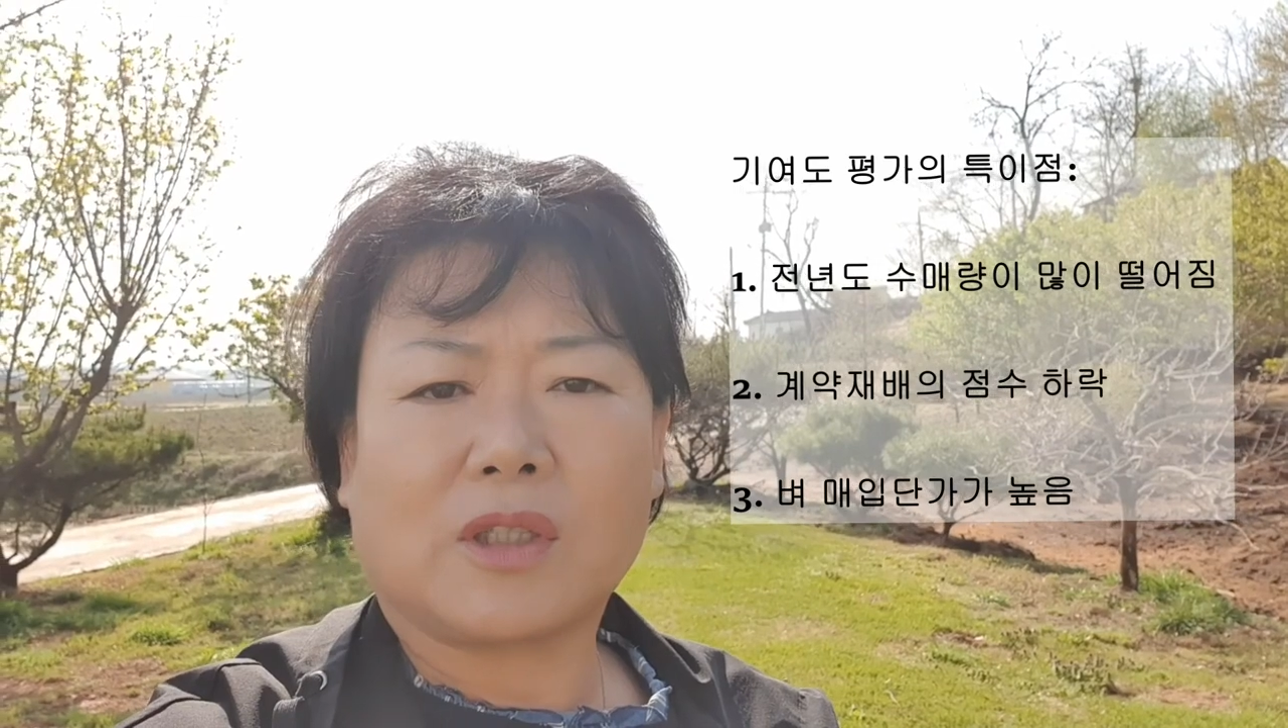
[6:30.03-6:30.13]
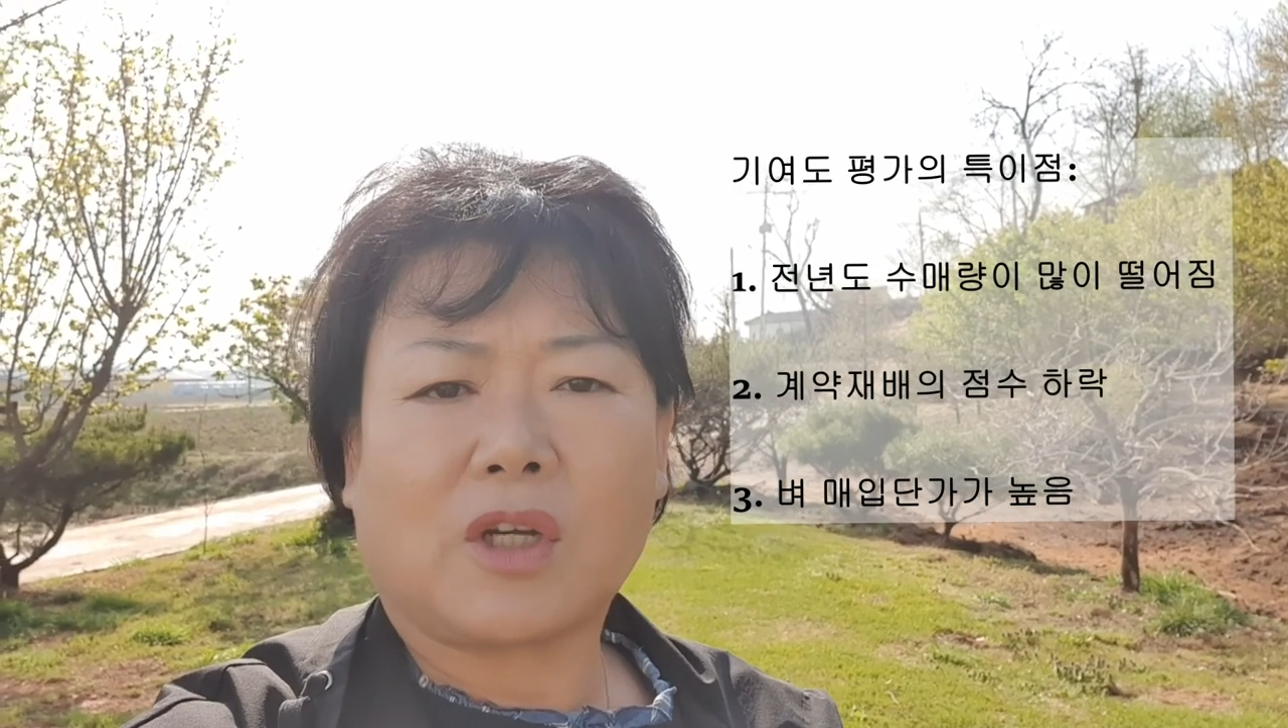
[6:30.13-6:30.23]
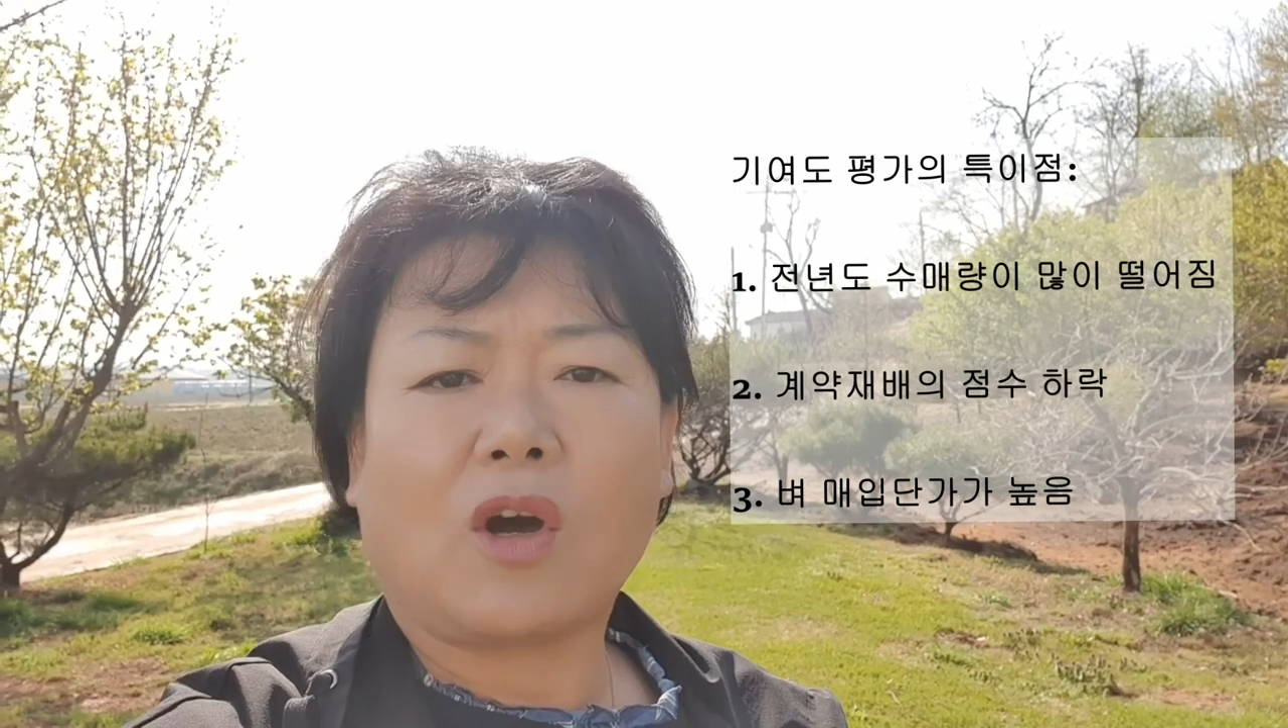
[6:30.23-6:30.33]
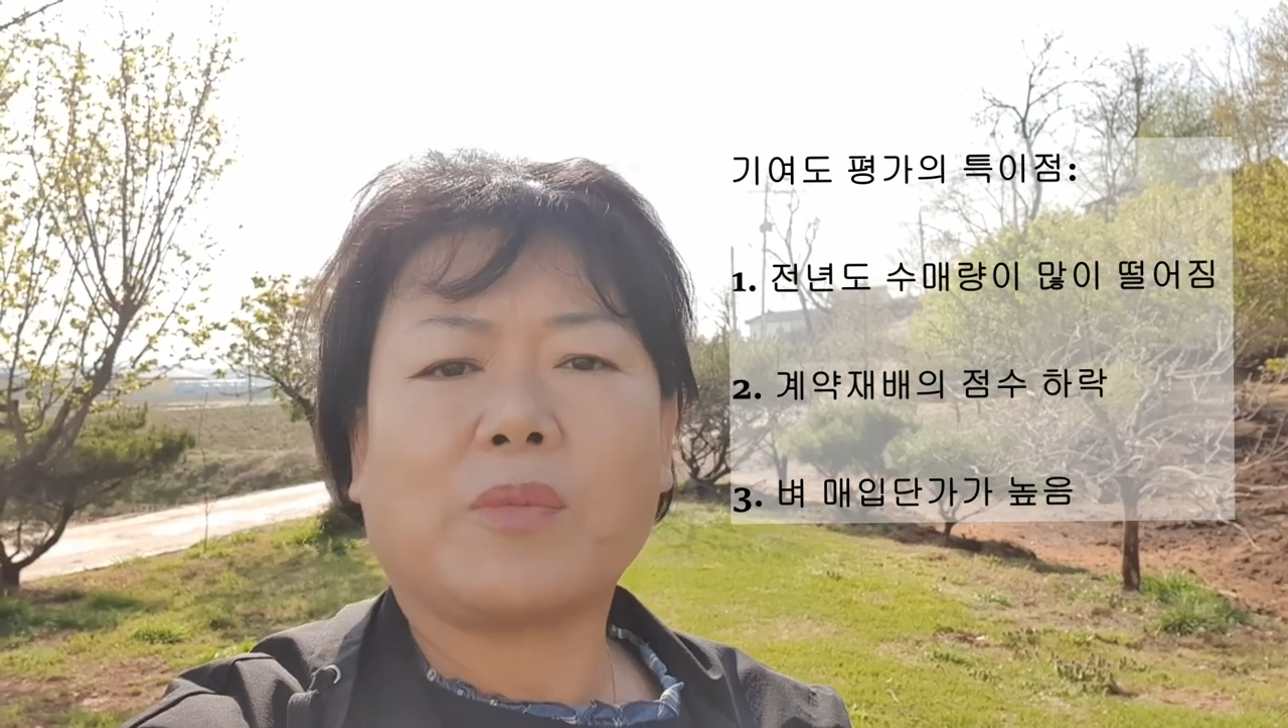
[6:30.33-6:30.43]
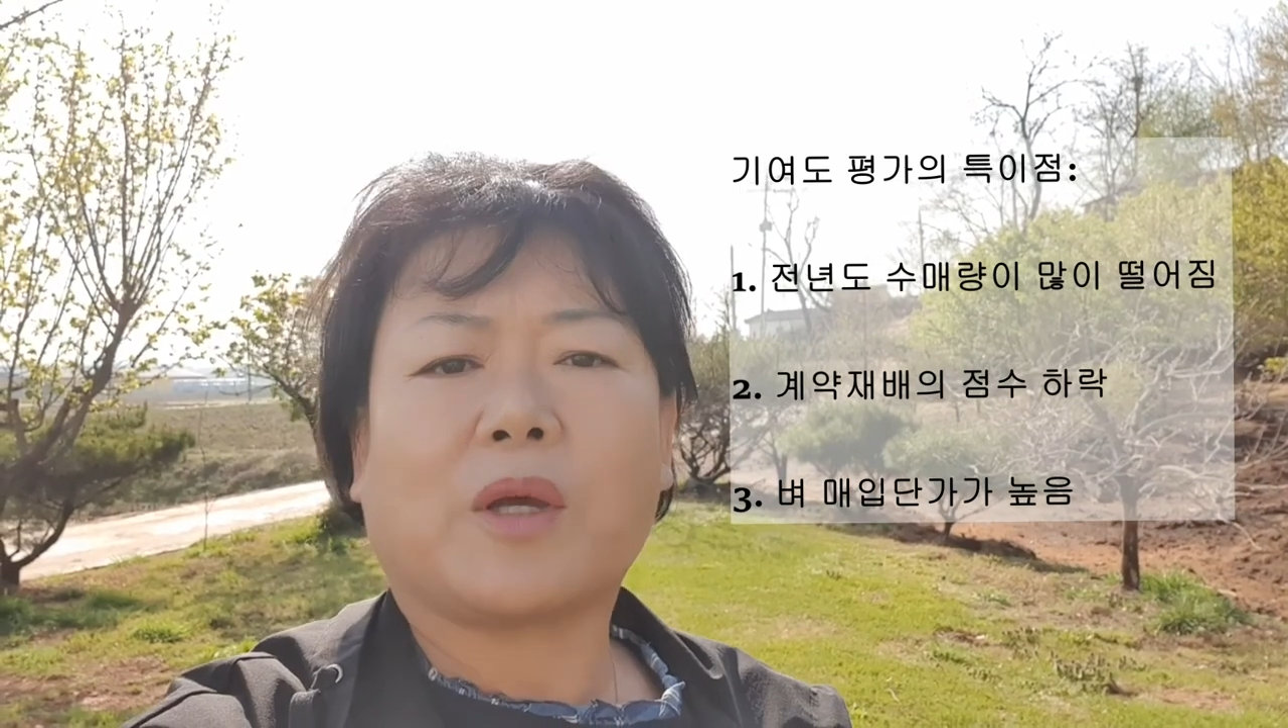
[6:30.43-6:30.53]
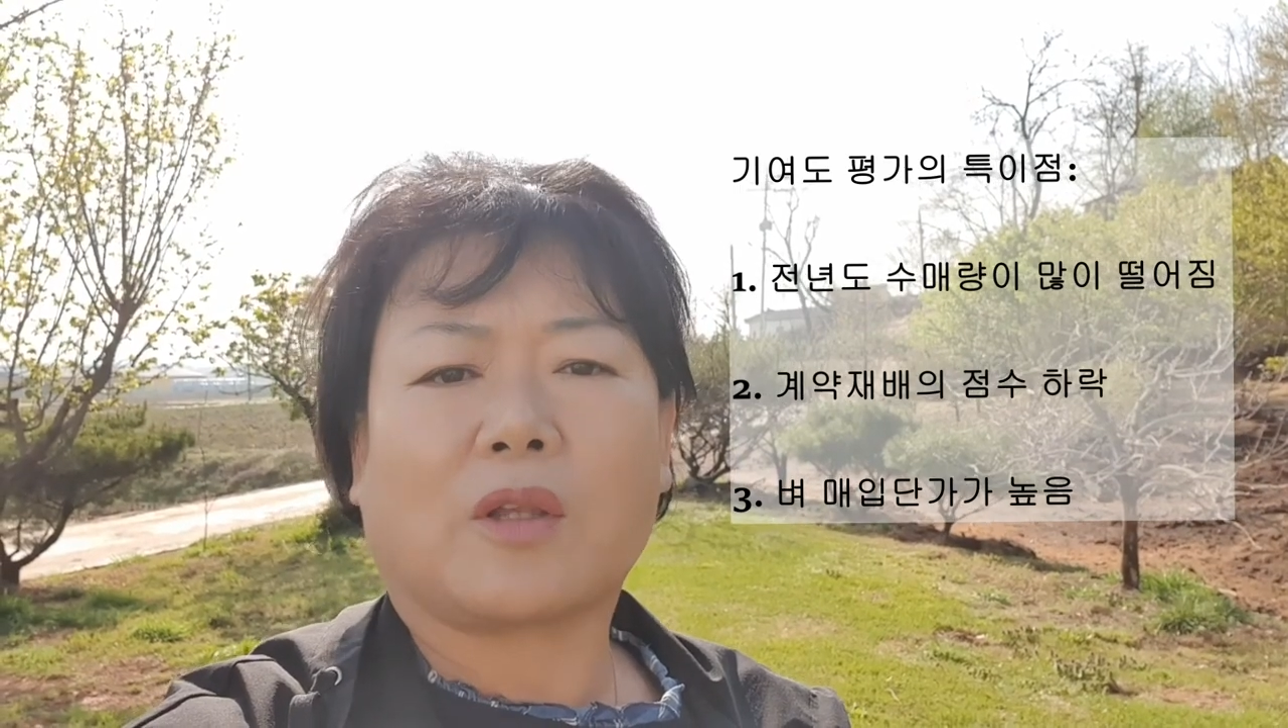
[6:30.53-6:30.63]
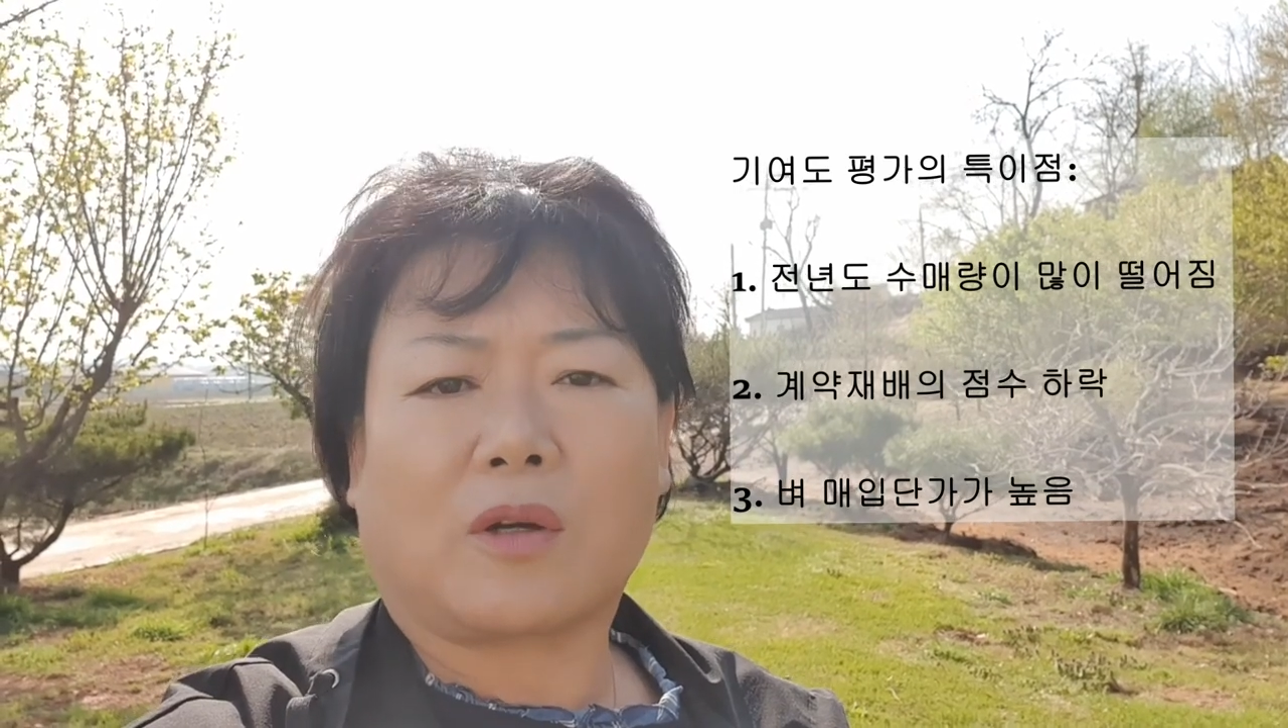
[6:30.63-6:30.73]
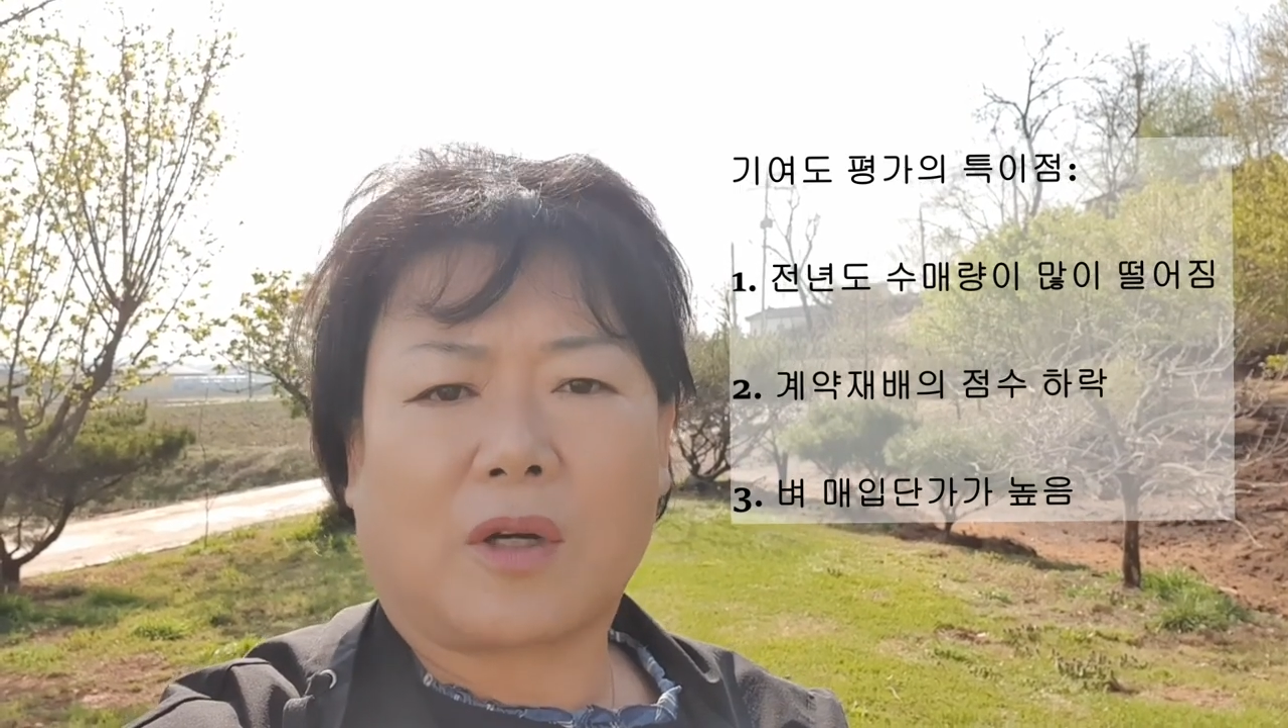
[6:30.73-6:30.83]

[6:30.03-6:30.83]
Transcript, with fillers: 처음이었던